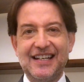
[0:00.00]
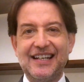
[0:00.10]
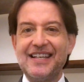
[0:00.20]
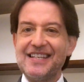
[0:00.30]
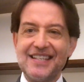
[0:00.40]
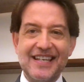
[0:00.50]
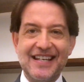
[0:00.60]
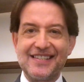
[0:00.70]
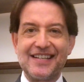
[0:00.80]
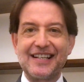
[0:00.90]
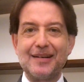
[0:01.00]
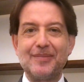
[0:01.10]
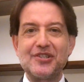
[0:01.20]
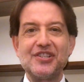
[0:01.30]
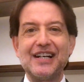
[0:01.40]
La resilienza è la
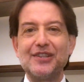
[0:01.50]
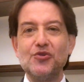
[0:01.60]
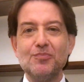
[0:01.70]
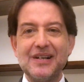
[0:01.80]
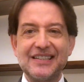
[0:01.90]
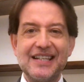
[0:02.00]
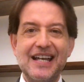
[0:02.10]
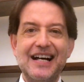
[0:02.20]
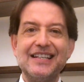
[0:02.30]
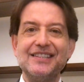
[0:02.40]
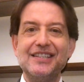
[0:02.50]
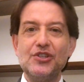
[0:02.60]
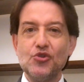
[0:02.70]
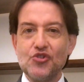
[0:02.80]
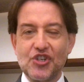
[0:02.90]
capacità di un materiale di
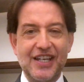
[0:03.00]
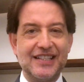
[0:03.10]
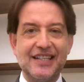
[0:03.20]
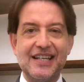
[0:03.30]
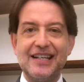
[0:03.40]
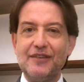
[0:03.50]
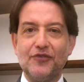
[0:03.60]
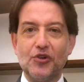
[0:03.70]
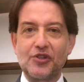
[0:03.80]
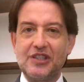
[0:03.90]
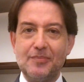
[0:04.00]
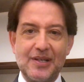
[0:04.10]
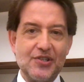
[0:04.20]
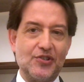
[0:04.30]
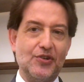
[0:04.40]
non cedere alle forti
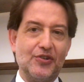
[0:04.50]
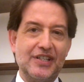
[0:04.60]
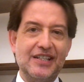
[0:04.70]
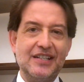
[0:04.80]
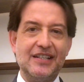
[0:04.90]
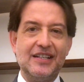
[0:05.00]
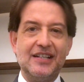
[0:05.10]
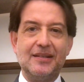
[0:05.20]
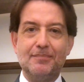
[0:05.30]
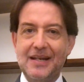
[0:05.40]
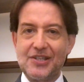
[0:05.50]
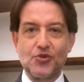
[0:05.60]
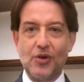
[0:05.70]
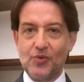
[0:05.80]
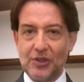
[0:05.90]
pressioni.
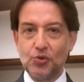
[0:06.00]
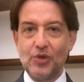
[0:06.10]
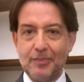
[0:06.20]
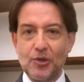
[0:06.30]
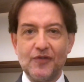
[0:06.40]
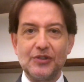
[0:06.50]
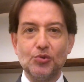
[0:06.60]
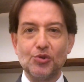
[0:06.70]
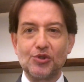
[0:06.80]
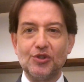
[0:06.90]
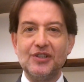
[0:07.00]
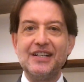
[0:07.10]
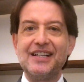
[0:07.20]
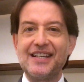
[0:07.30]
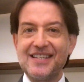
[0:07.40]
Messo a una dura prova d'urto,
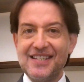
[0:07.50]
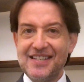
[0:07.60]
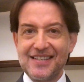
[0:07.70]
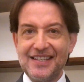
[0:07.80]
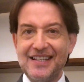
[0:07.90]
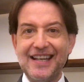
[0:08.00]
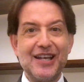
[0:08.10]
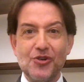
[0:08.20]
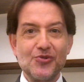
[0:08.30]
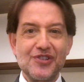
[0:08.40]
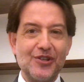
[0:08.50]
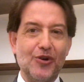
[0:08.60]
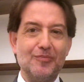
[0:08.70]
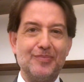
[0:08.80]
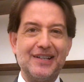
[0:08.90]
resiste e non si
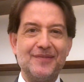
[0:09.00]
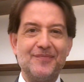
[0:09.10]
rompe.